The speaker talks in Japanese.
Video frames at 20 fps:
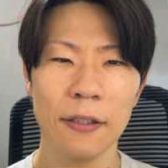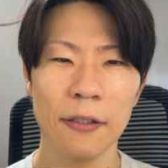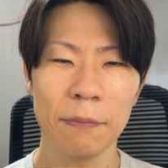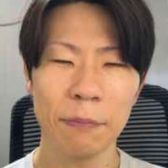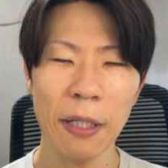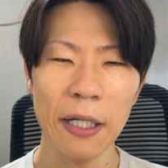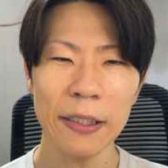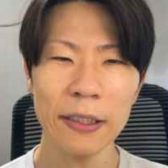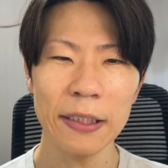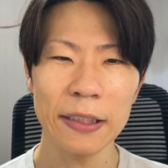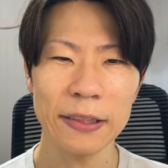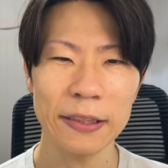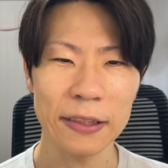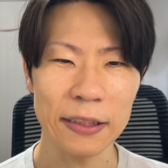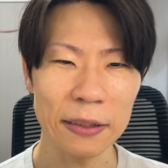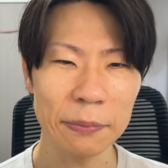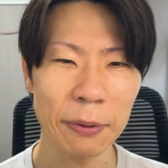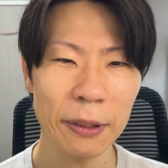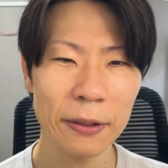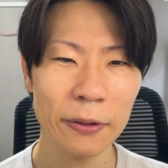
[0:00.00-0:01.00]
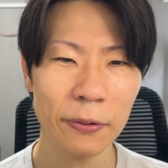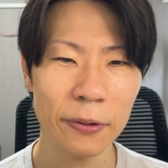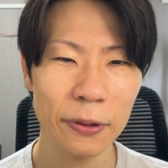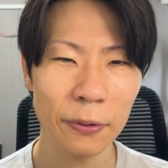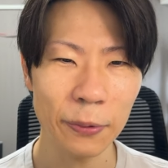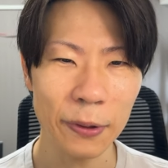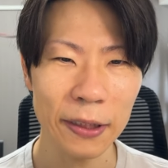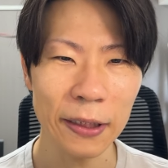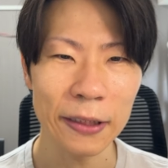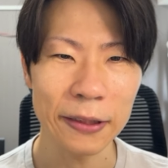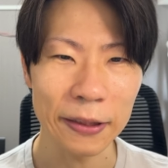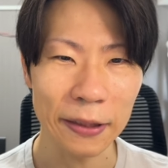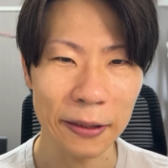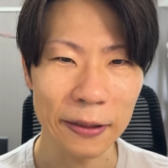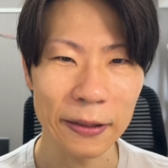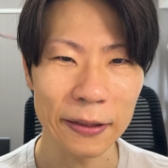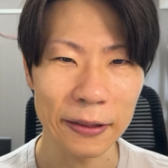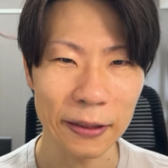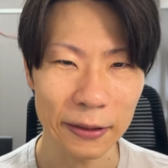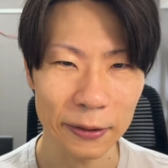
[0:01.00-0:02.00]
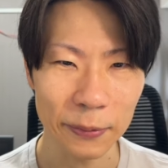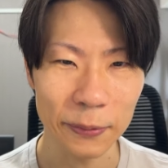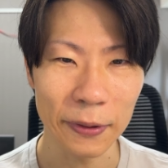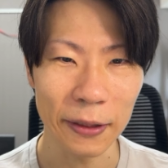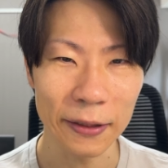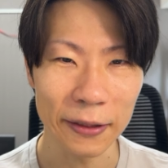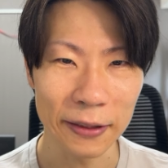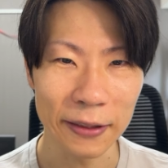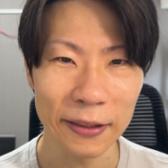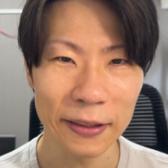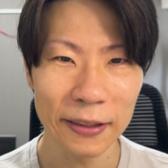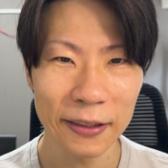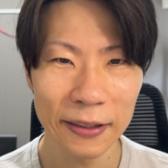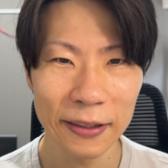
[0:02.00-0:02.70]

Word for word: 毎日イベントって起きないじゃないですか、そんなに。